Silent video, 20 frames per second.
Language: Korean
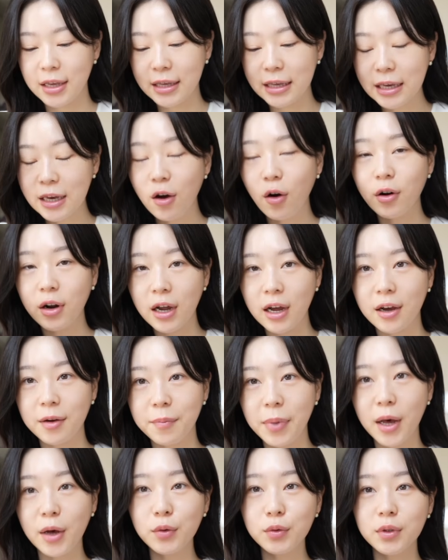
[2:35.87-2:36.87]

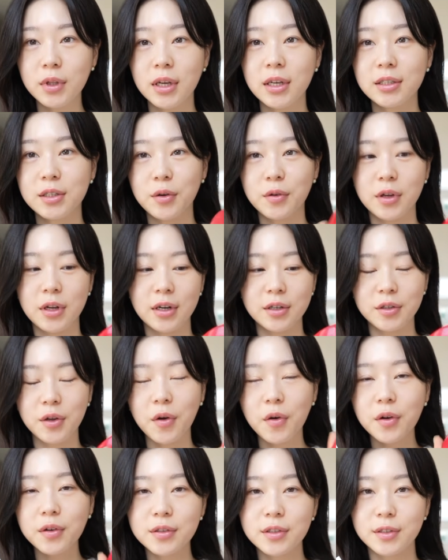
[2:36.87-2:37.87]
이거랑 파운데이션이랑
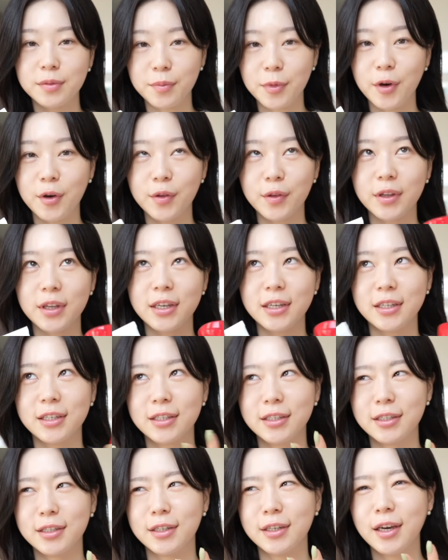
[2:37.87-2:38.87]
섞어 쓰면
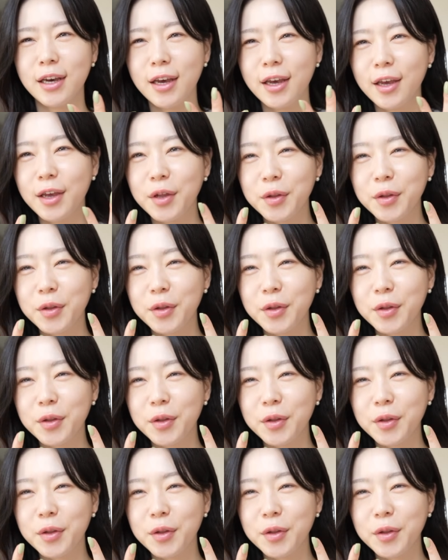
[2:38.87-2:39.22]
그